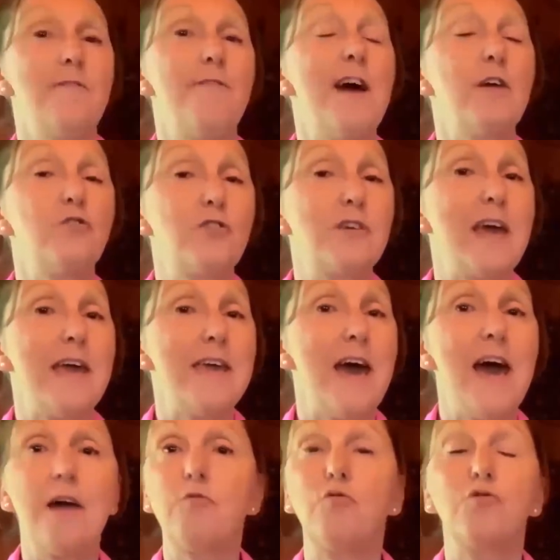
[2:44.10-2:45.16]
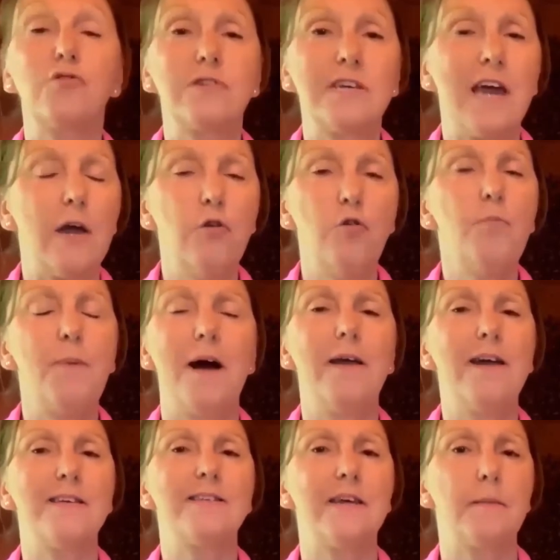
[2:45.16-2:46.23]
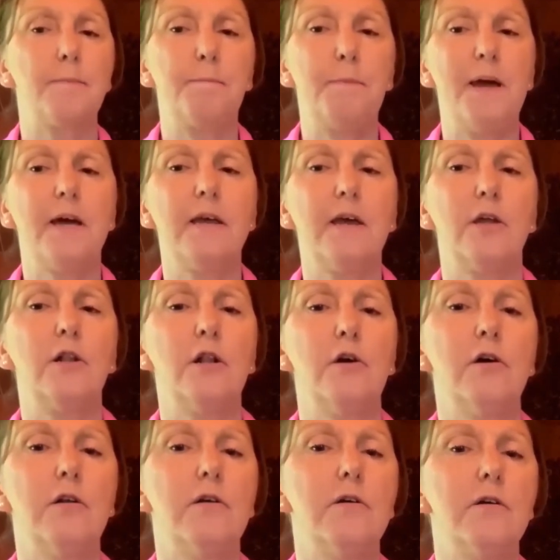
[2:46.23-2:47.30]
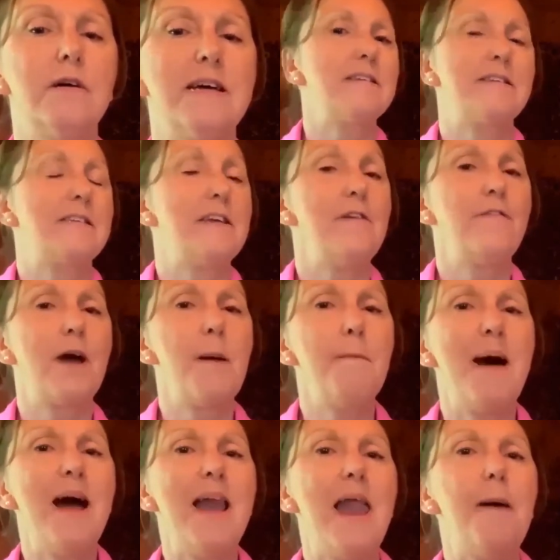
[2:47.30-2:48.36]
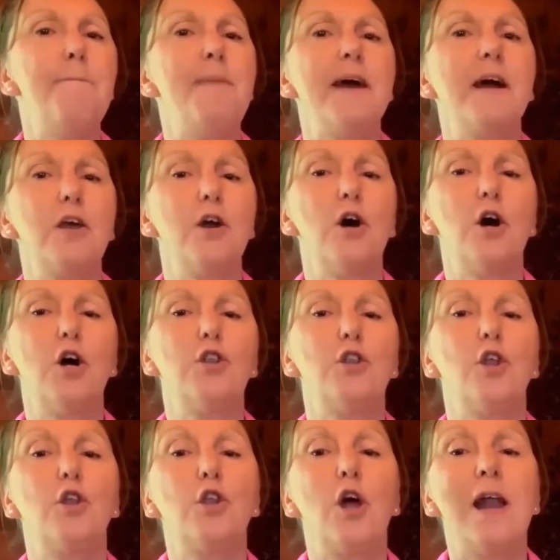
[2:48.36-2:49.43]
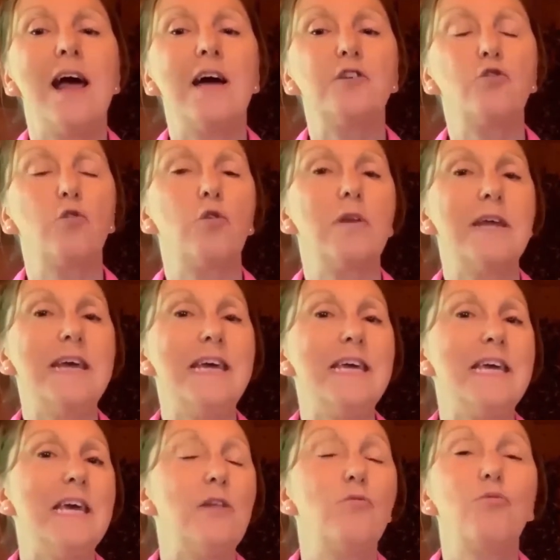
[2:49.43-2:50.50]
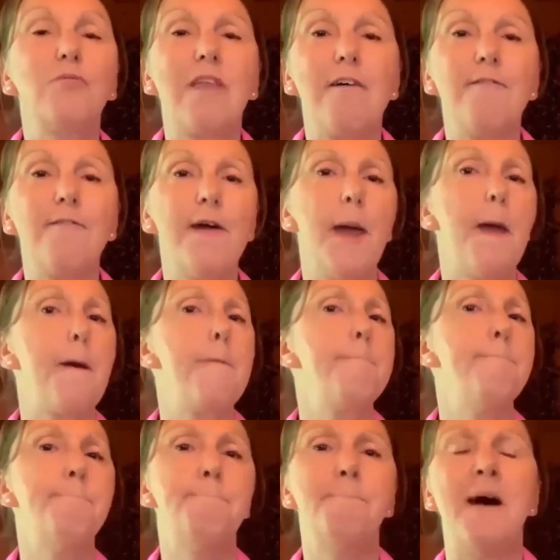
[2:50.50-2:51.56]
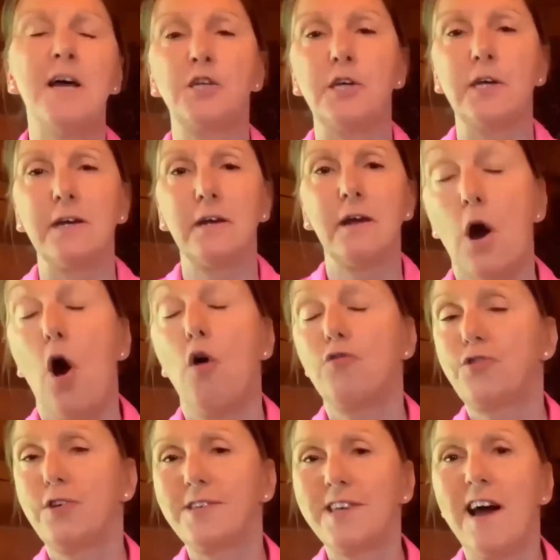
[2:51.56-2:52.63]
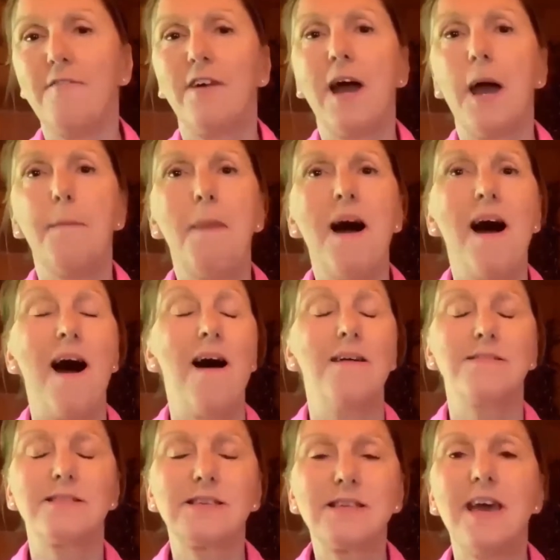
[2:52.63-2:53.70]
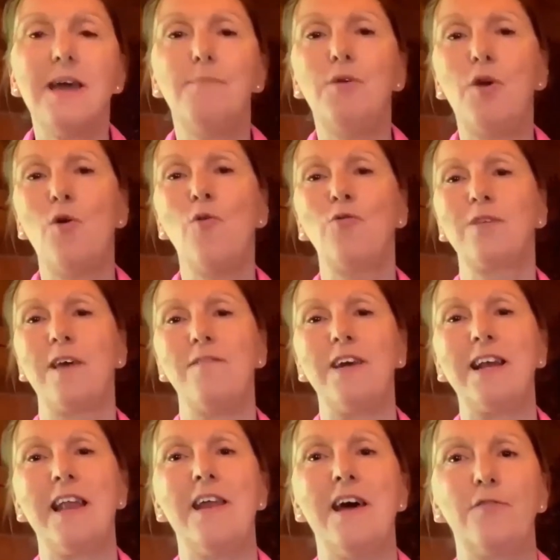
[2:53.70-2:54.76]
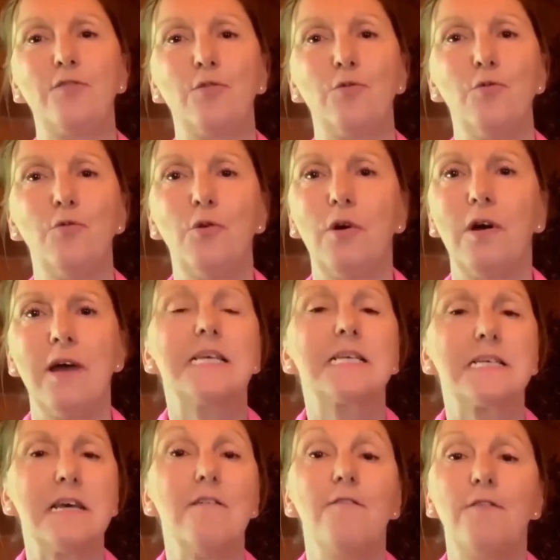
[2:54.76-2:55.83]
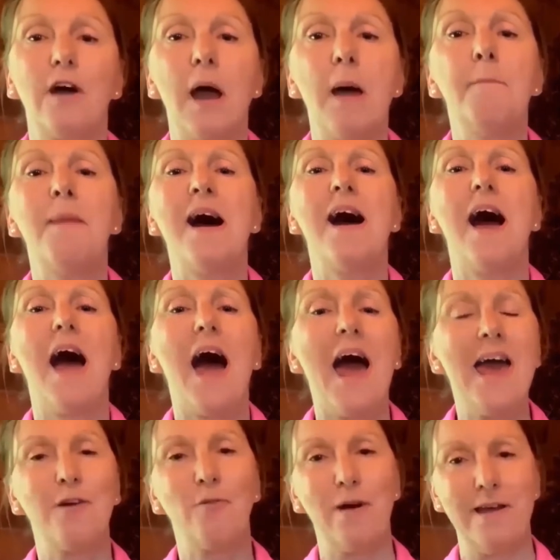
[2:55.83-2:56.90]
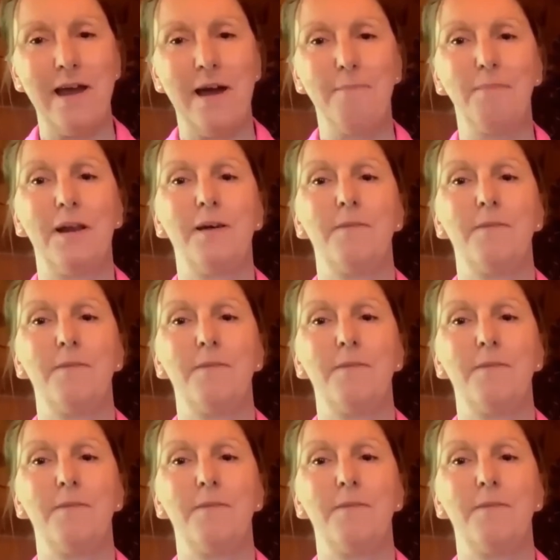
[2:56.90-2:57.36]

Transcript: Tu sais, faire du kayak ou du canot pendant cette période -là, c'est vraiment la période de la journée qui est tout à fait magique. On se sent vraiment en symbiose avec la nature. C'est vraiment incroyable.